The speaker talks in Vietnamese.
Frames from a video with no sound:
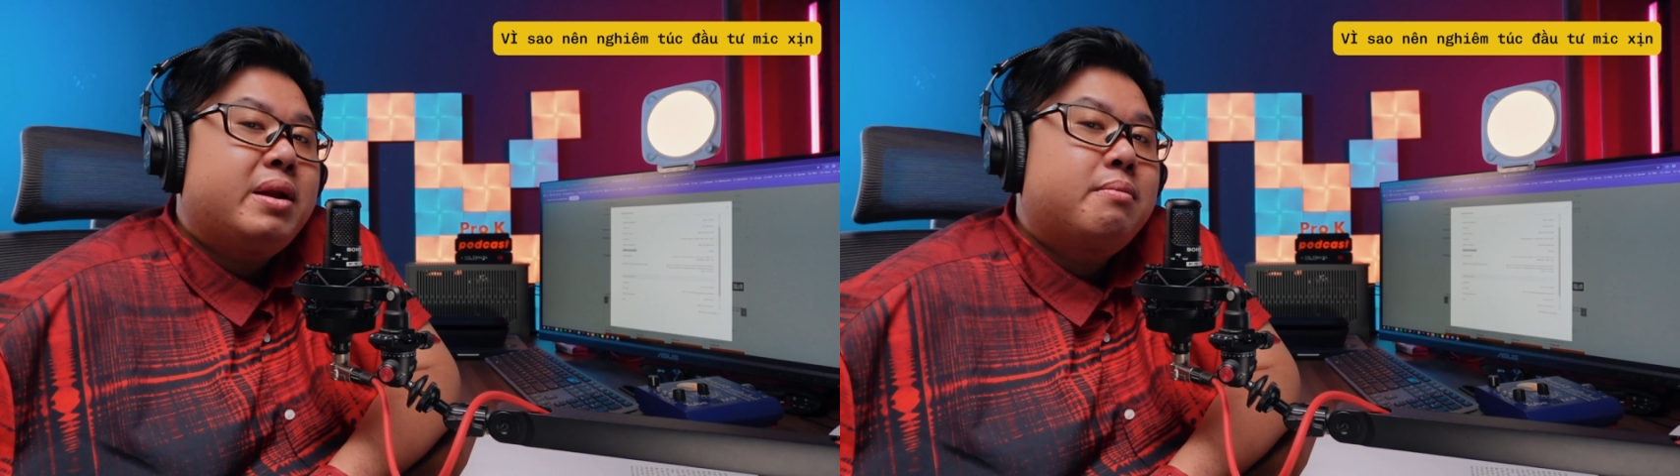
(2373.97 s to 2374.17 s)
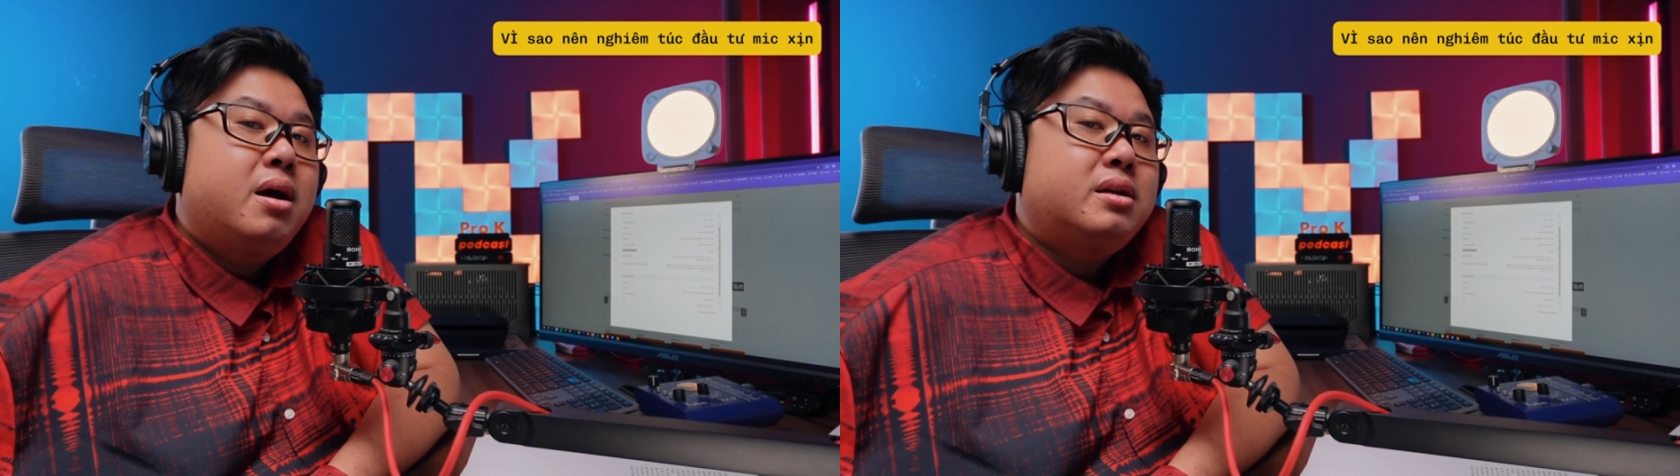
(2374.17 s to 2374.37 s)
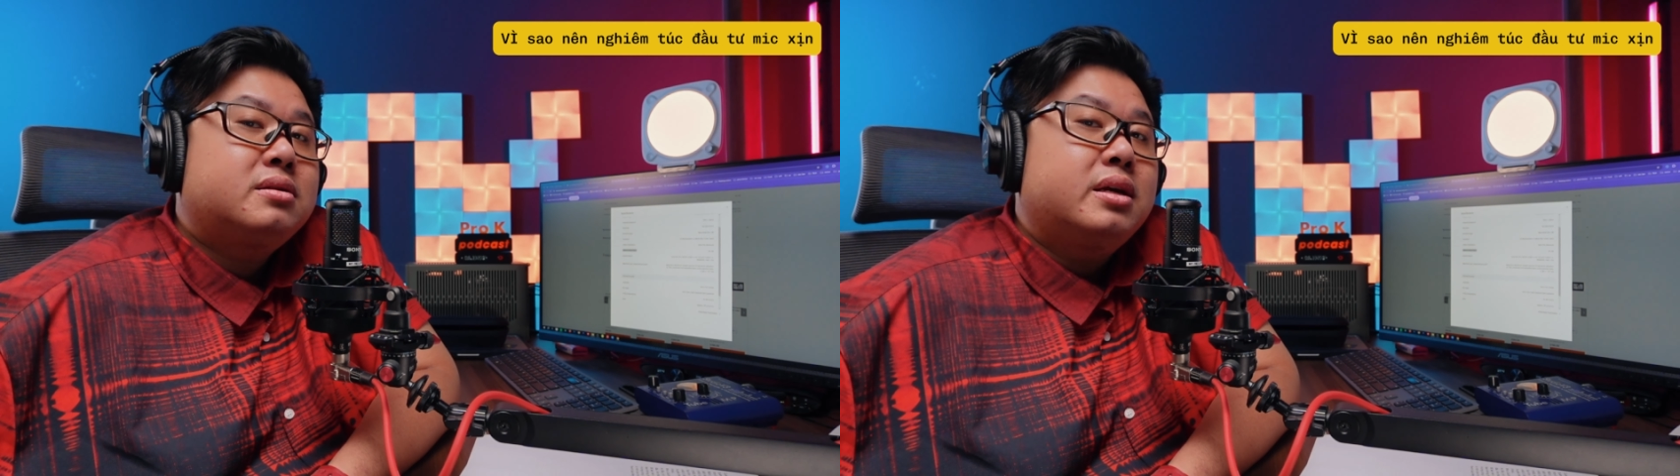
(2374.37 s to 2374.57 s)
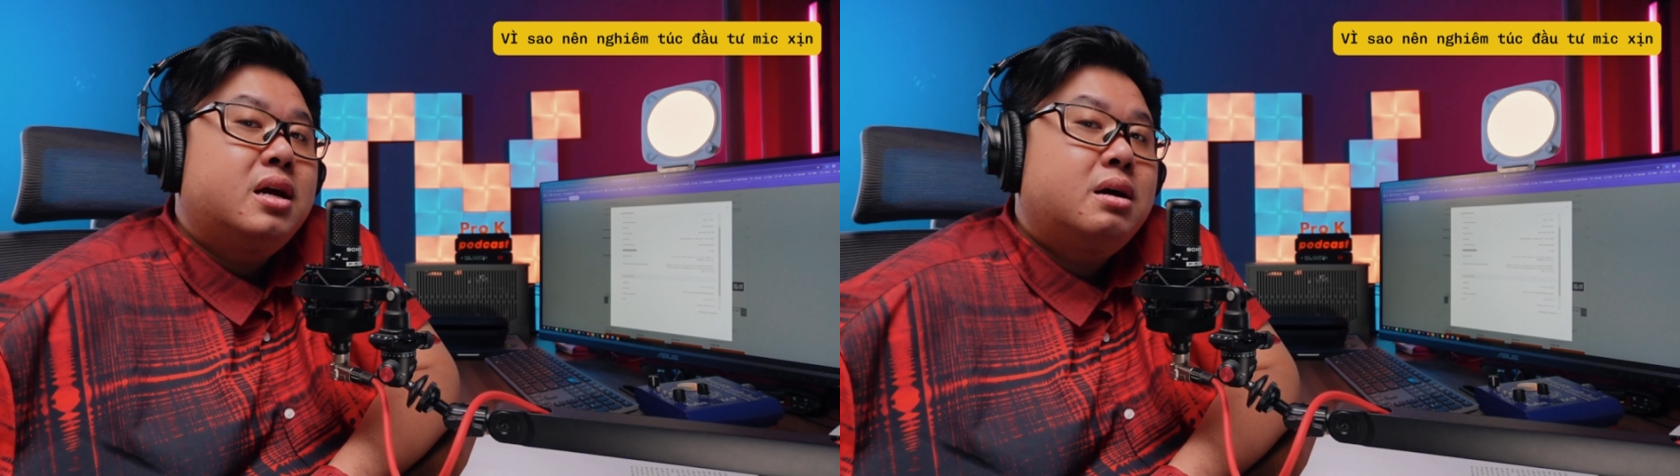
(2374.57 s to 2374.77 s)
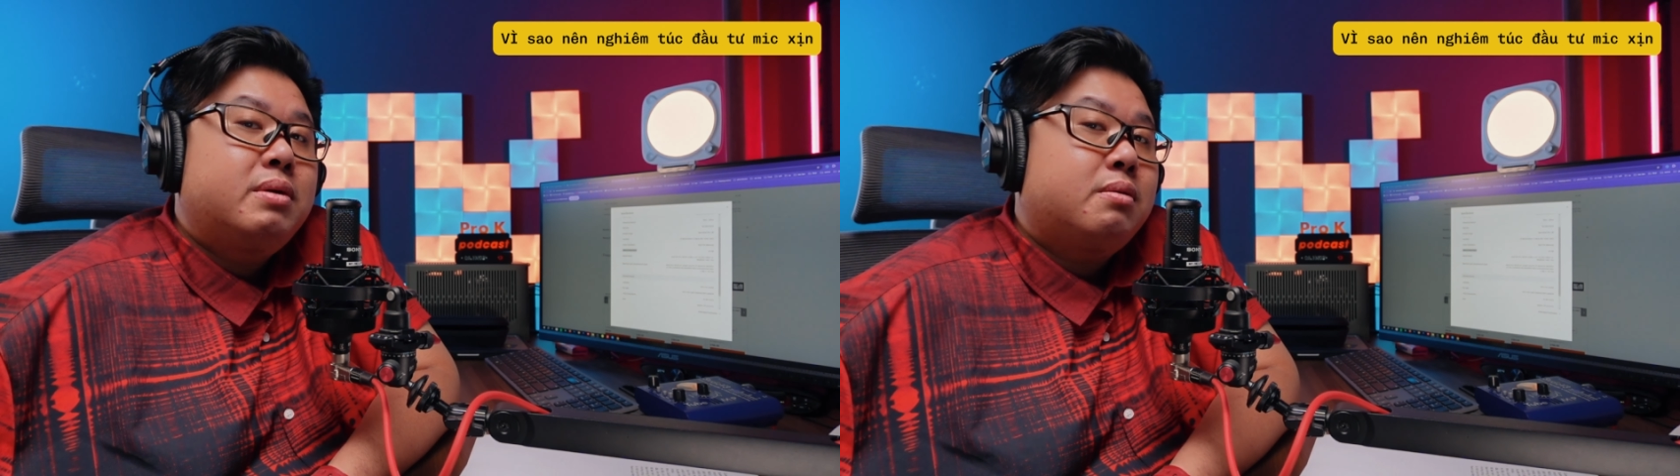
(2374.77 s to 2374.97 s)
camera mới nó
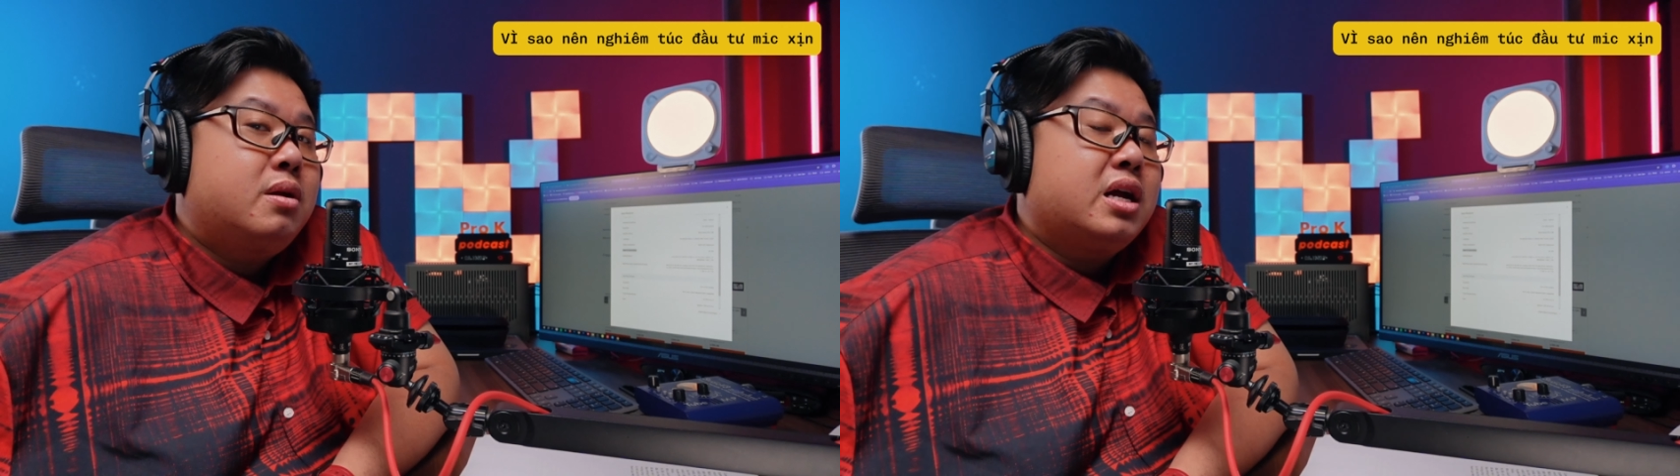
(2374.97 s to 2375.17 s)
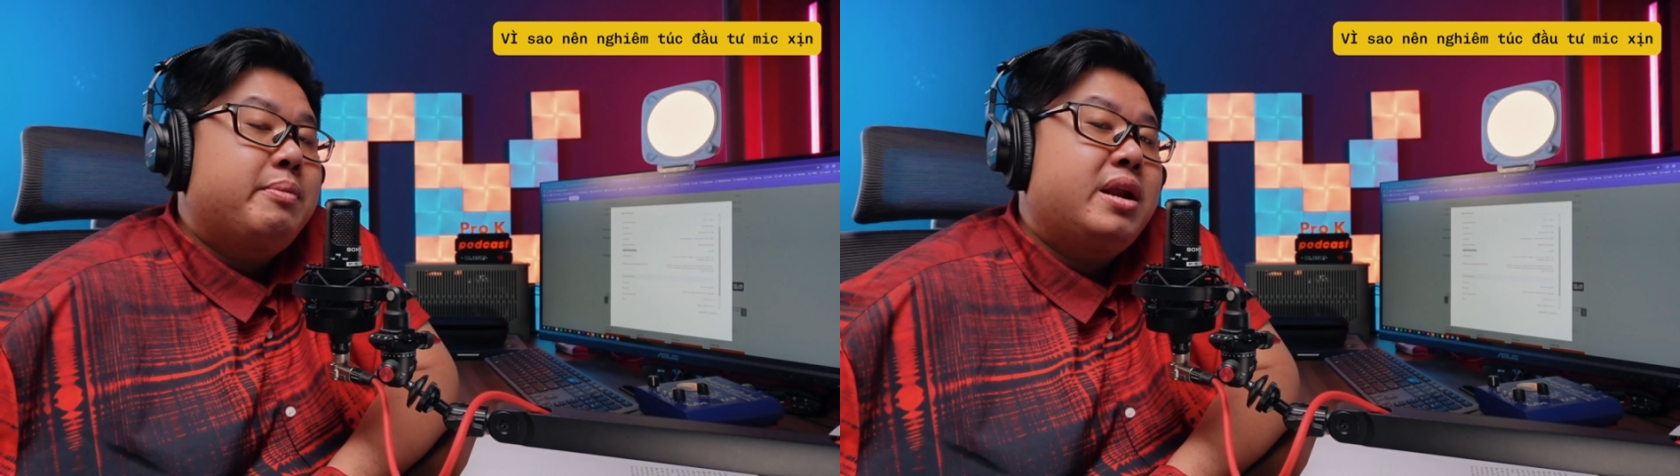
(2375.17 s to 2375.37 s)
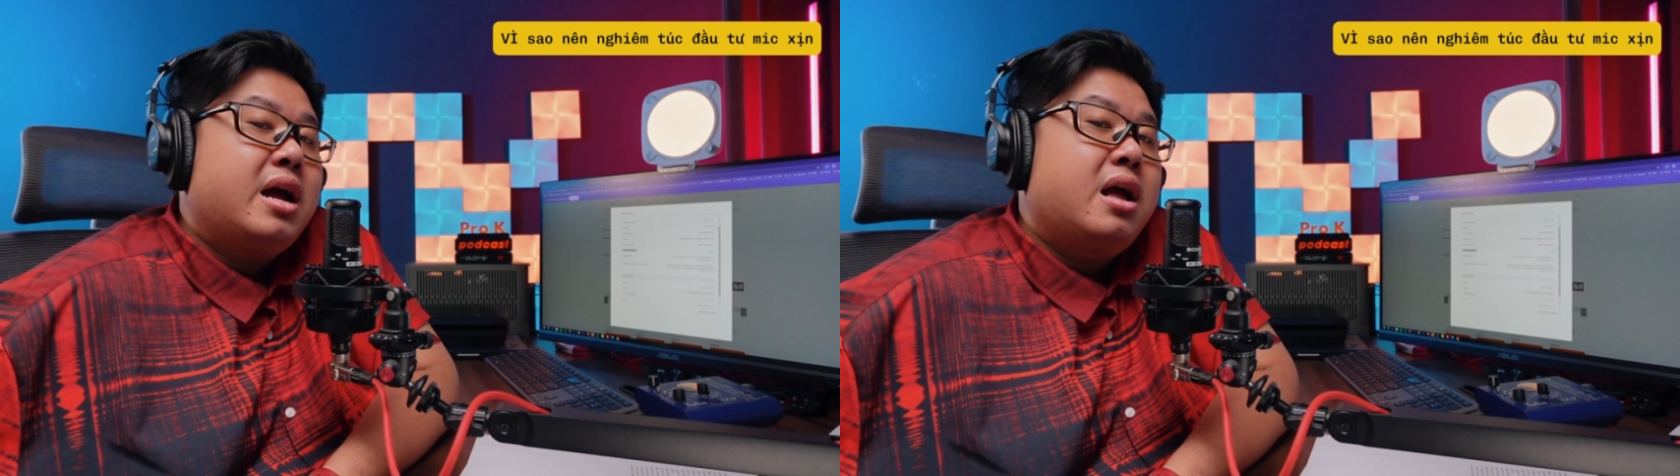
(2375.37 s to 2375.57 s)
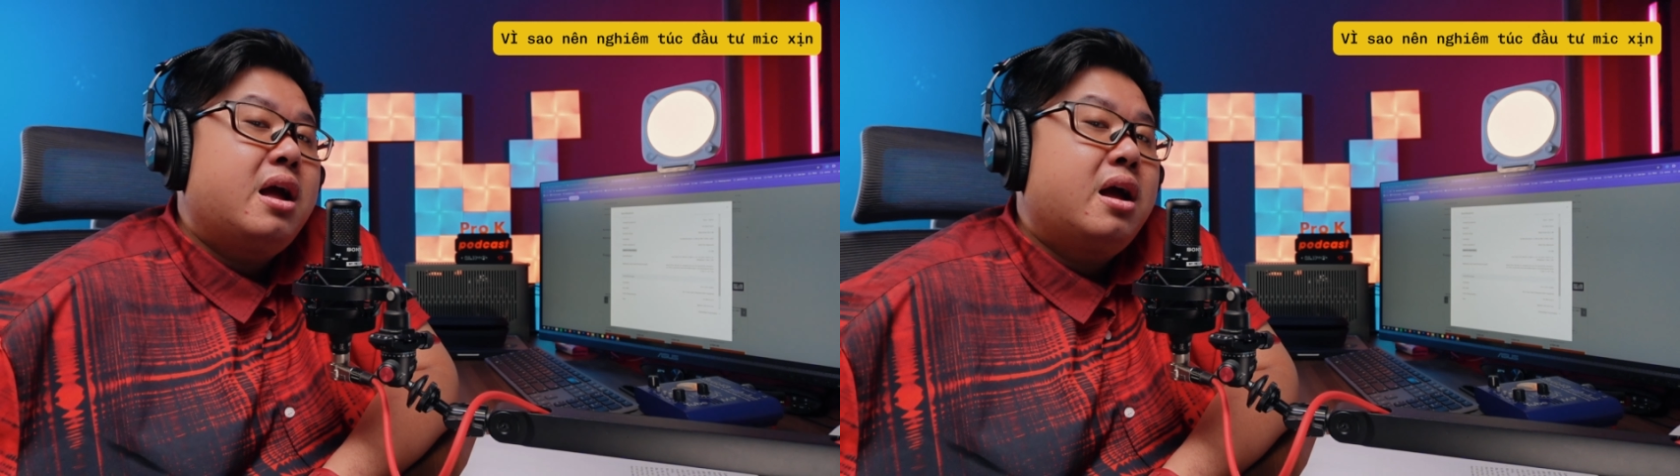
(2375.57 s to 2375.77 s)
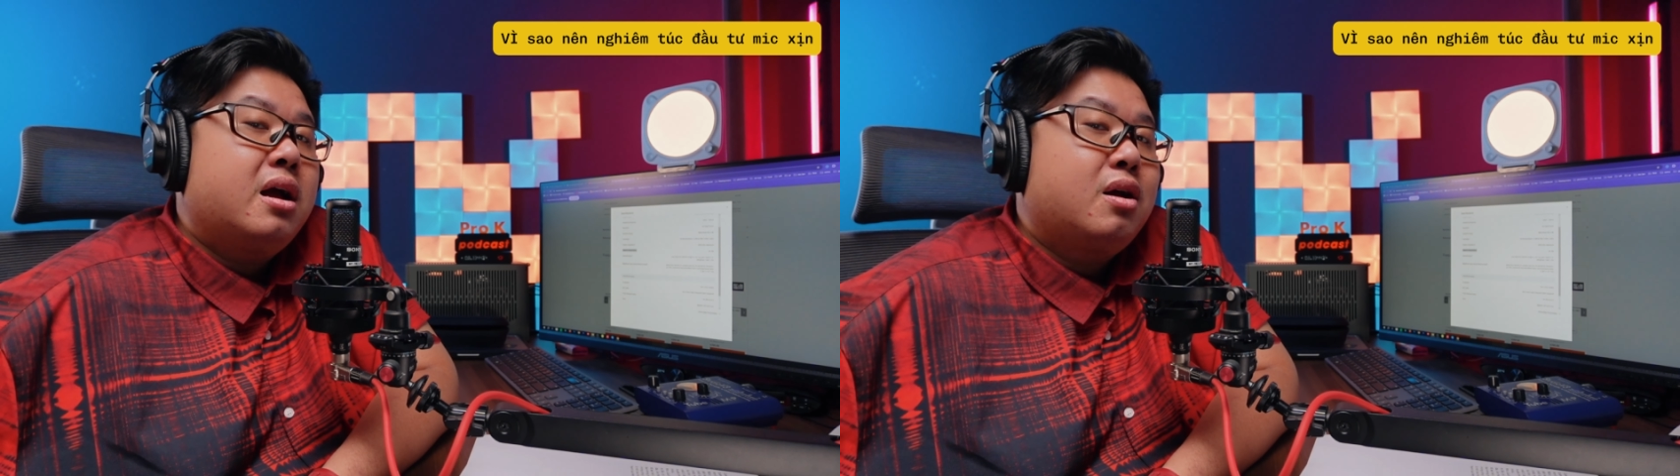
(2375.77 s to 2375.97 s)
xịn hơn mình không nói là
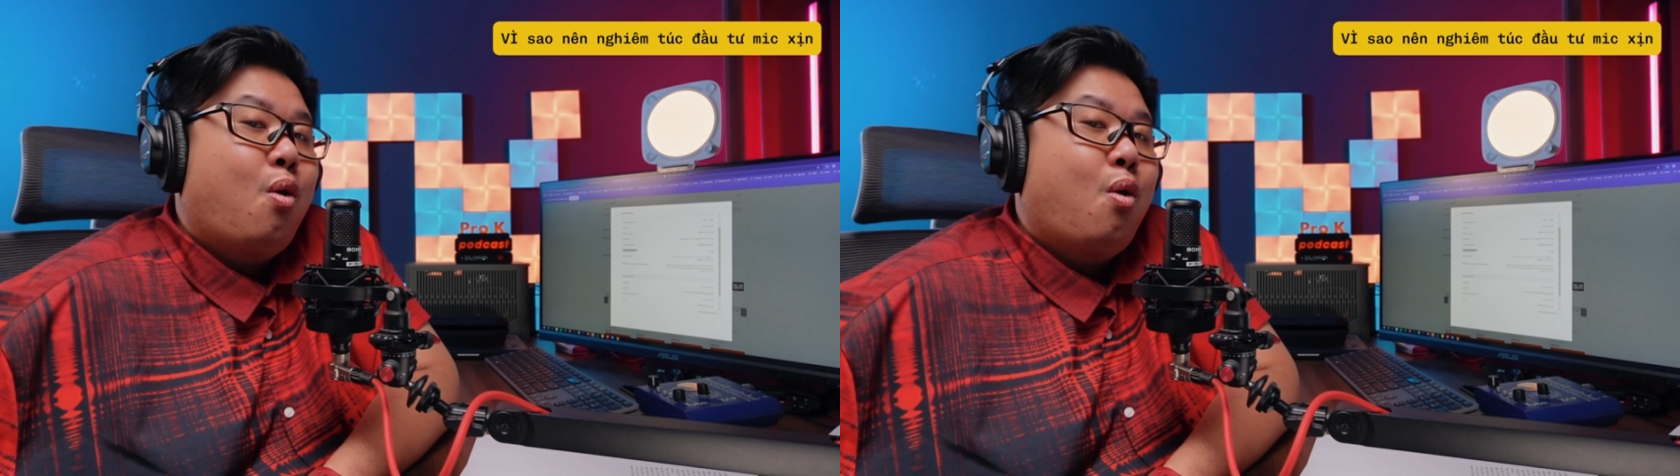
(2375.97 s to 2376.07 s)
camera